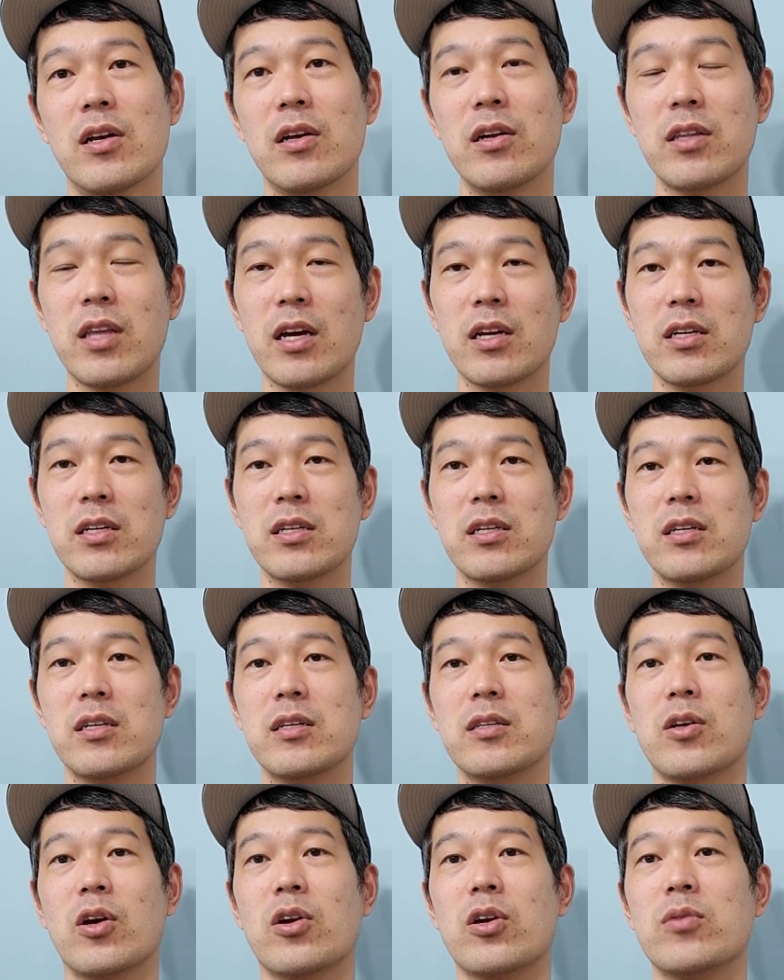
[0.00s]

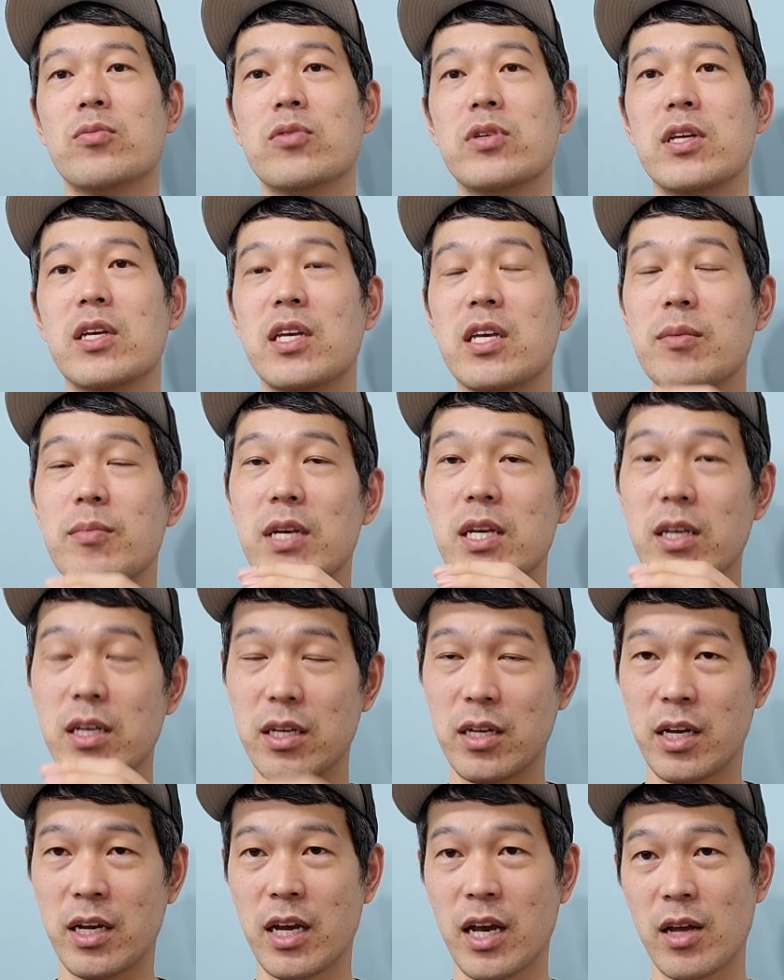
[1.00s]
일단은 여러분이 힘이
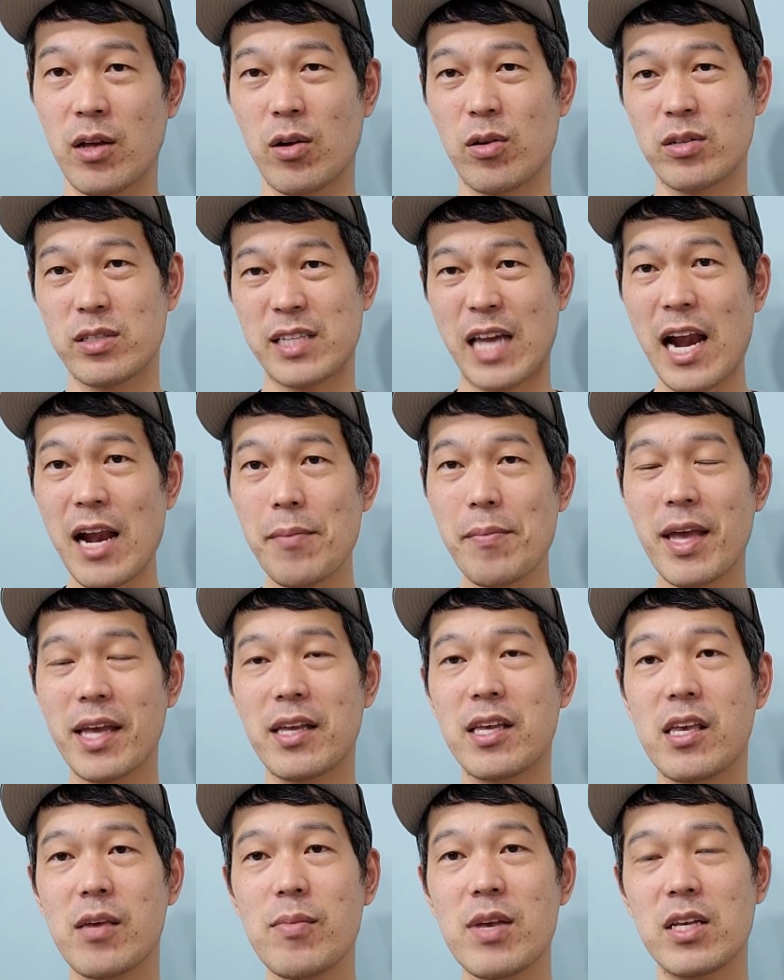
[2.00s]
그러니까 삶에
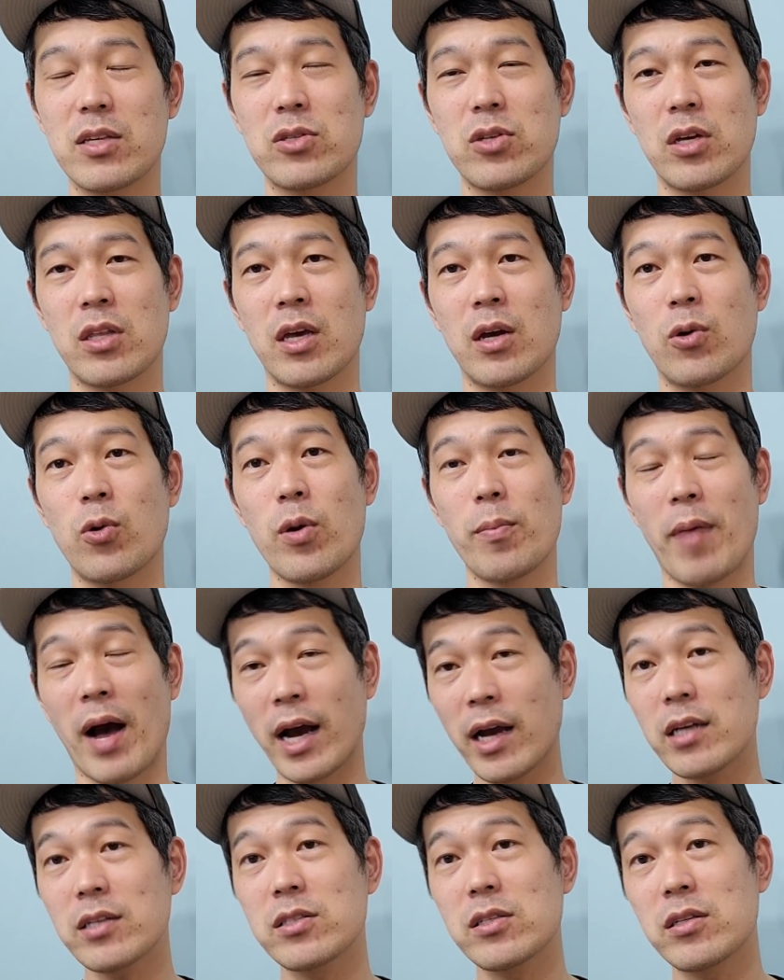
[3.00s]
힘이 있어야 되고
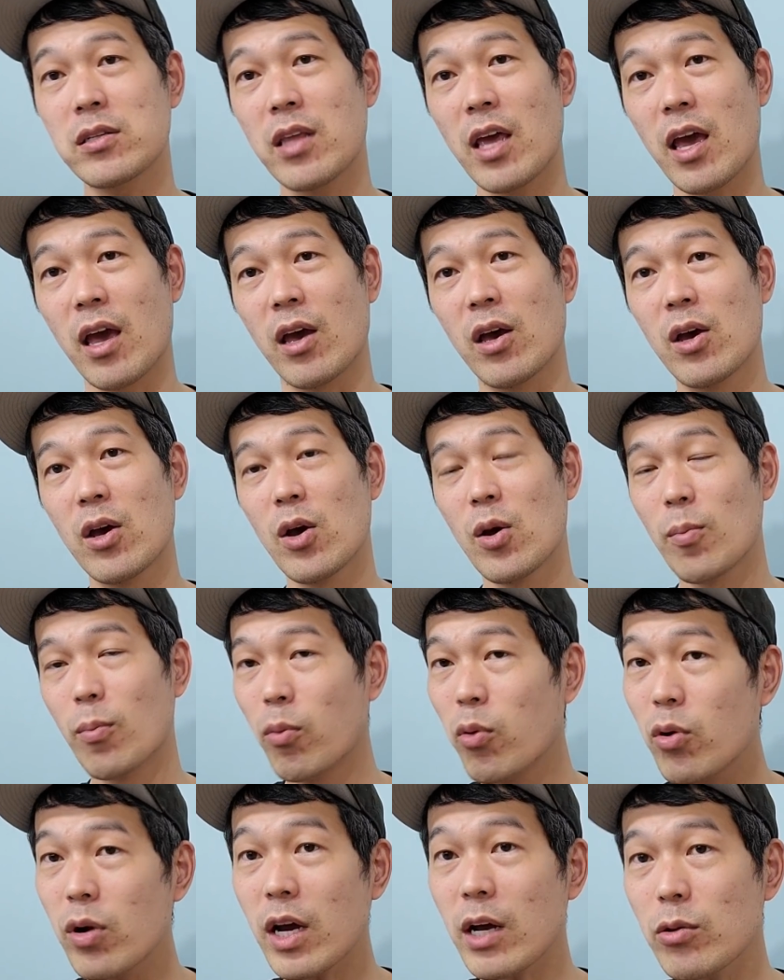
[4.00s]
망했을 때
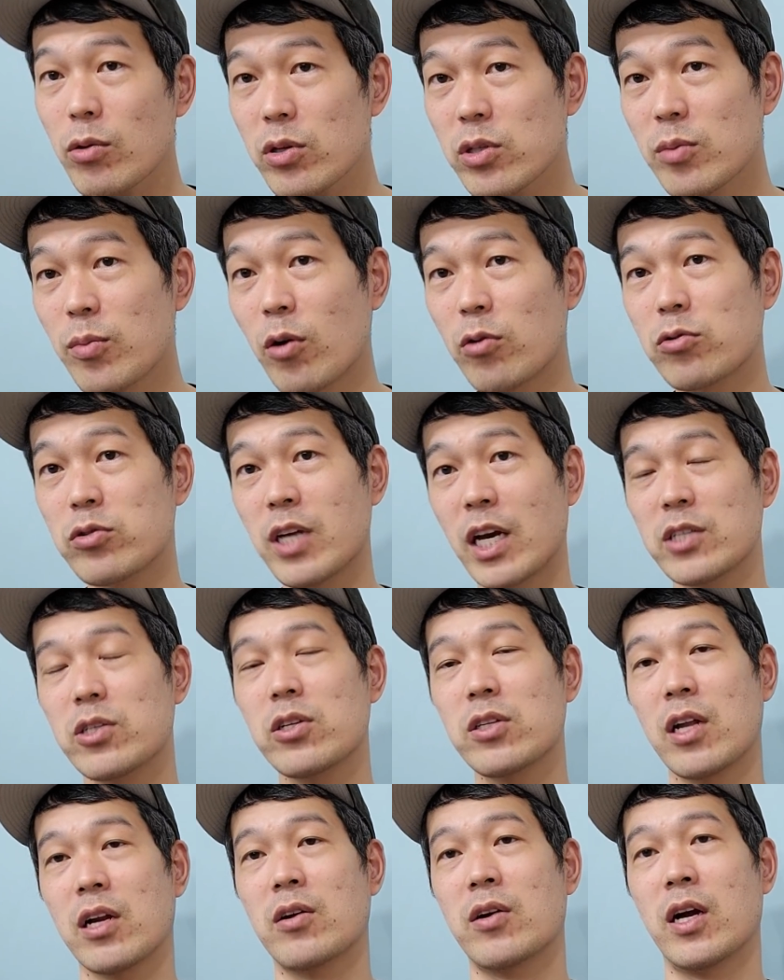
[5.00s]
뭐라도 해서 먹고
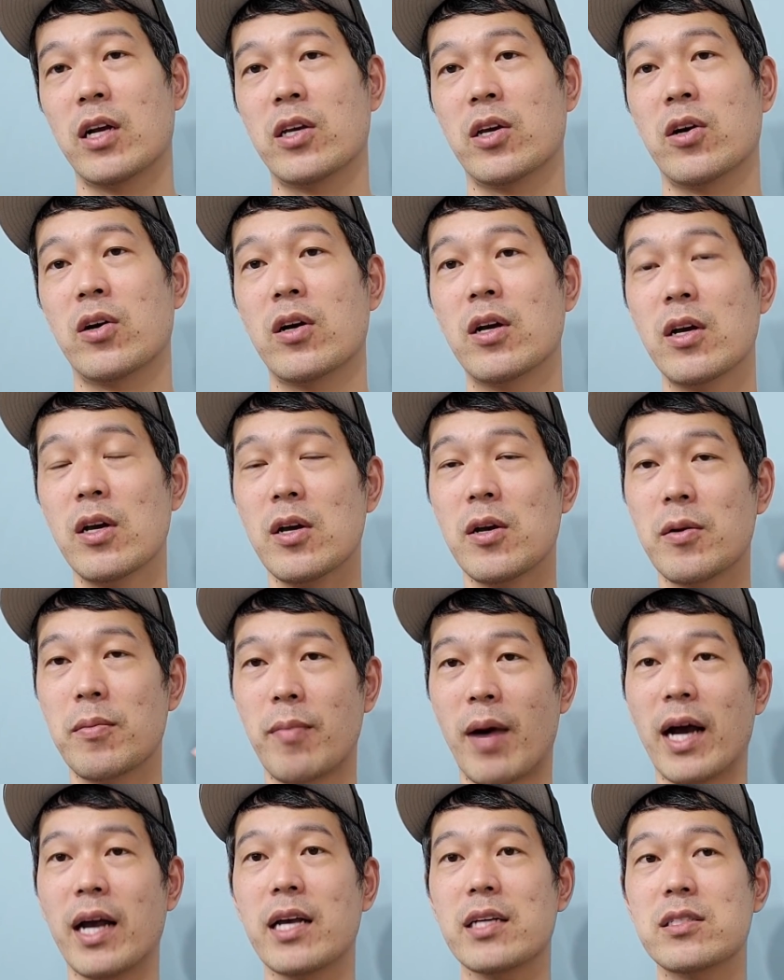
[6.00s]
사셔야 될 거 아니에요.
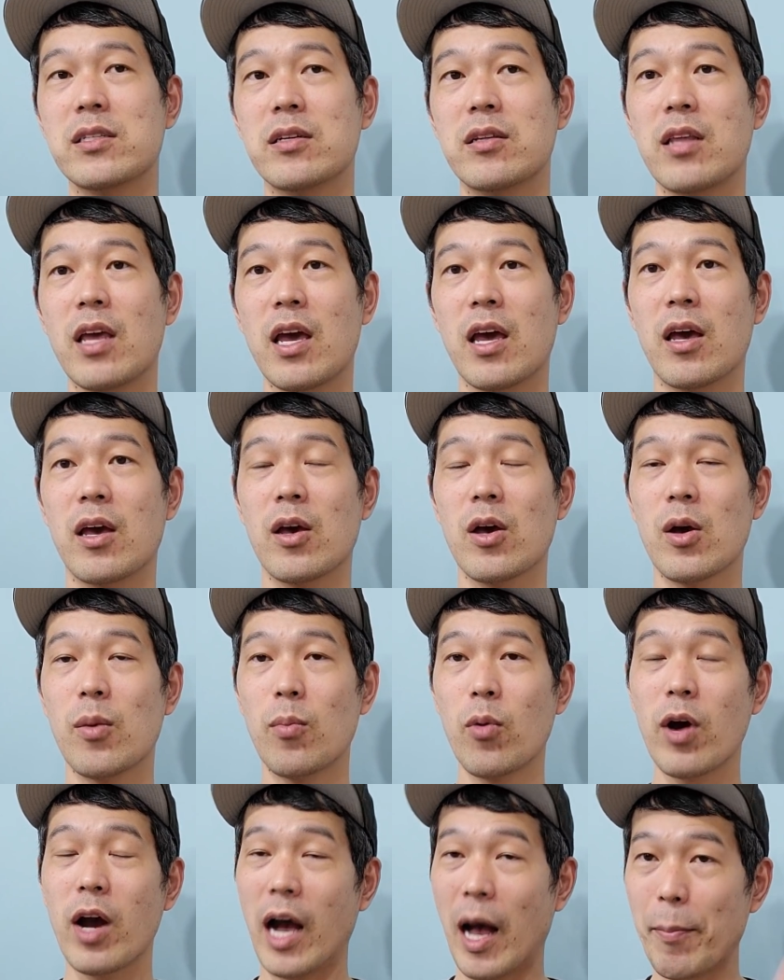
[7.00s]
망했을 때
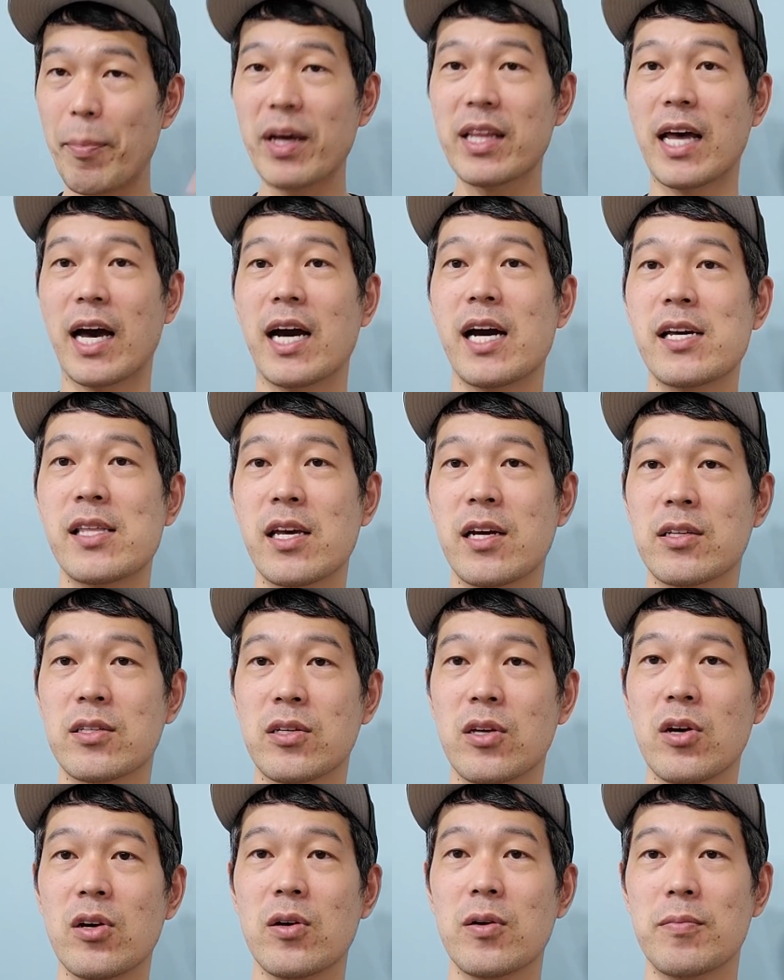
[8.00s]
뭔가 갚아 나가야
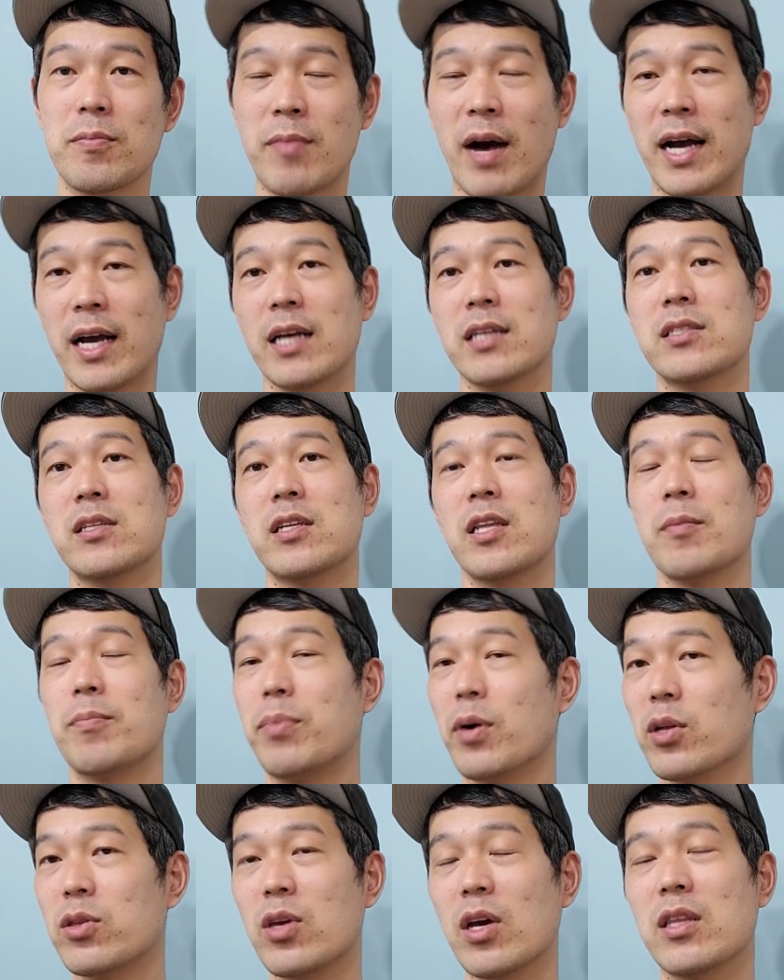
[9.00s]
되거든요. 망했을 때
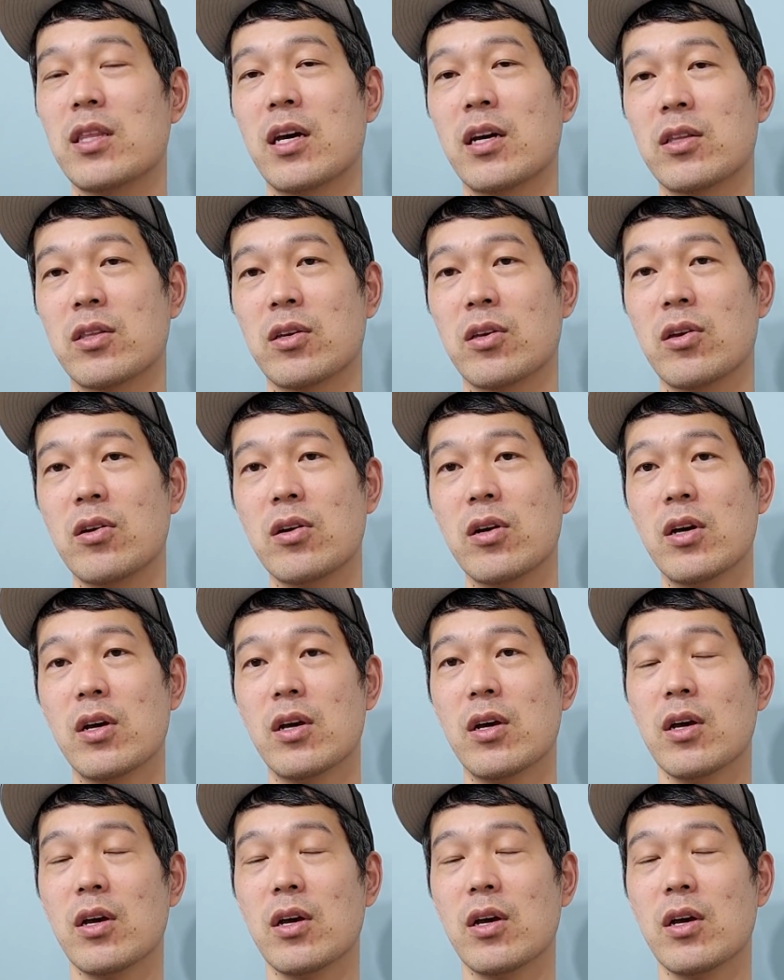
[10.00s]
버텨야 되거든요.